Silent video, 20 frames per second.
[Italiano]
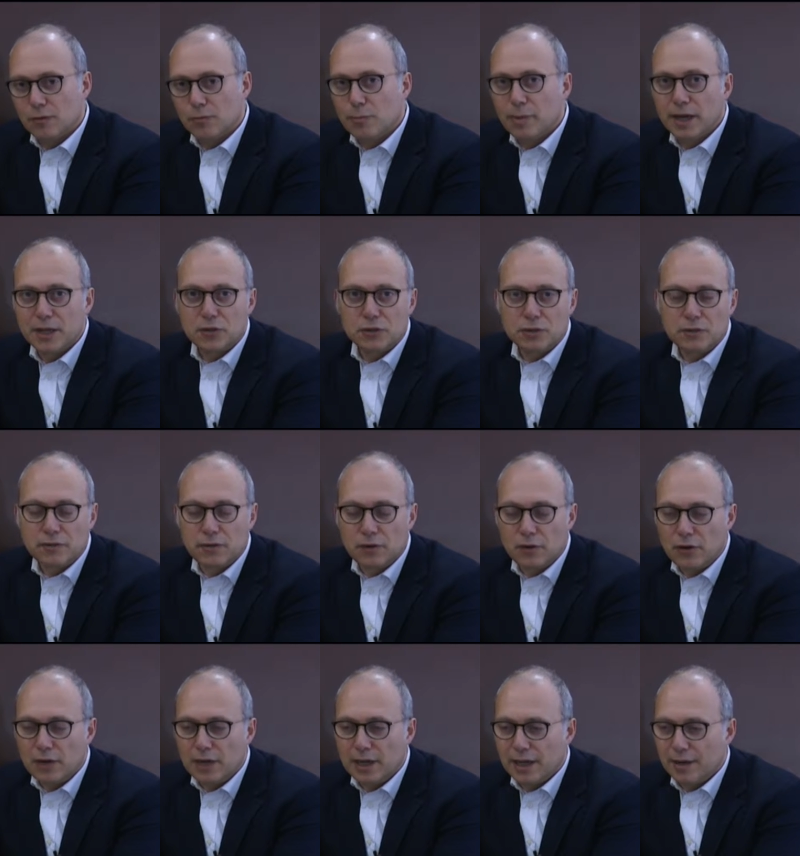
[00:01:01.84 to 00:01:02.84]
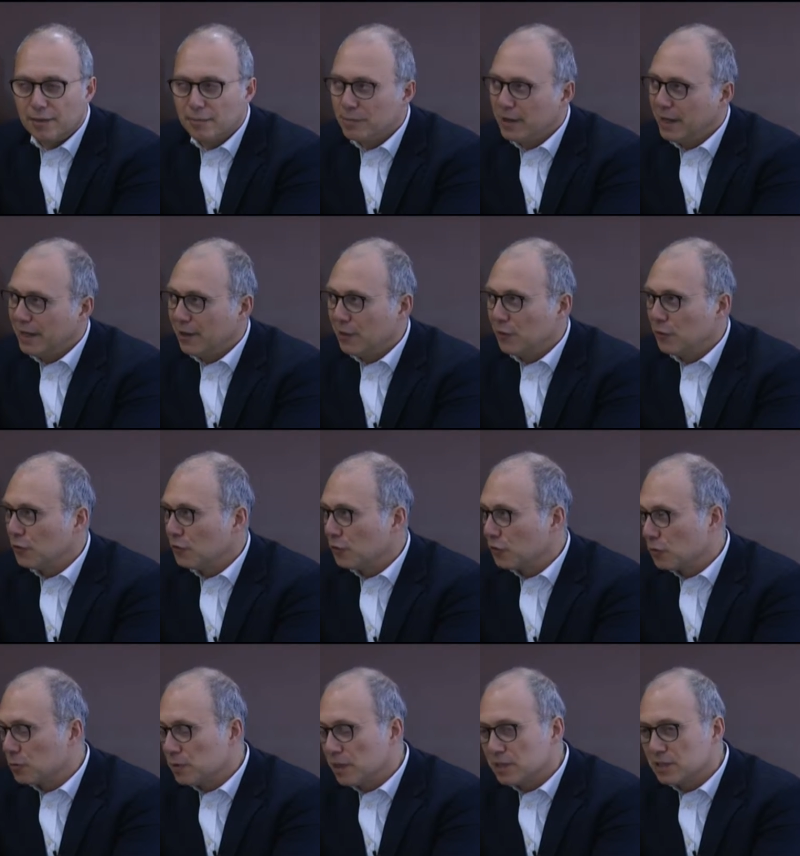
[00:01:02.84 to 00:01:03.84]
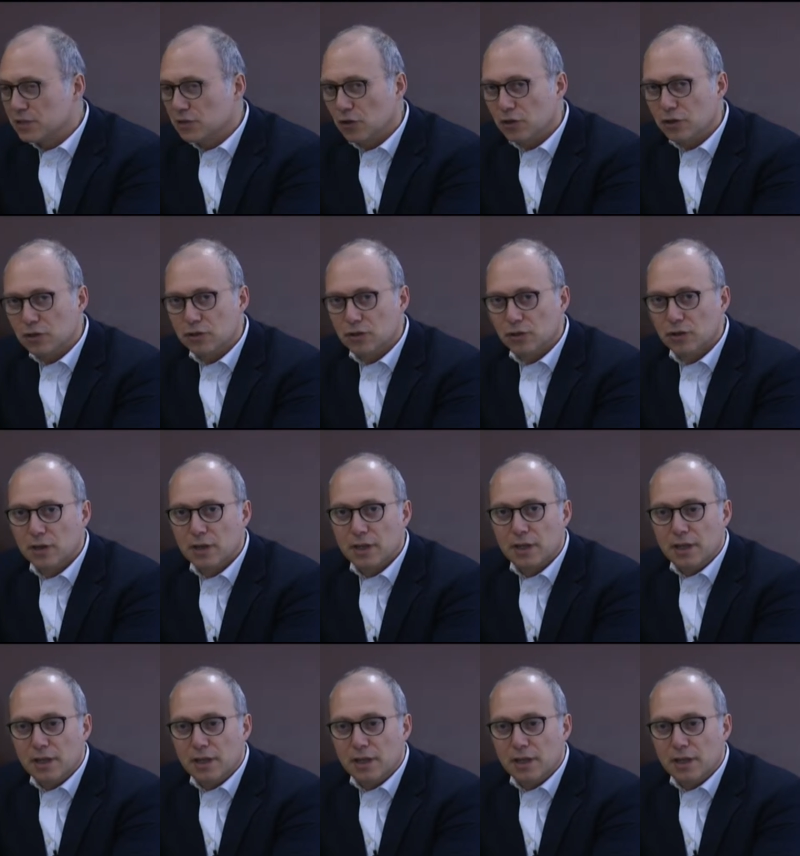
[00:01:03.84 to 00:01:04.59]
un bagno di folla, bello come al solito,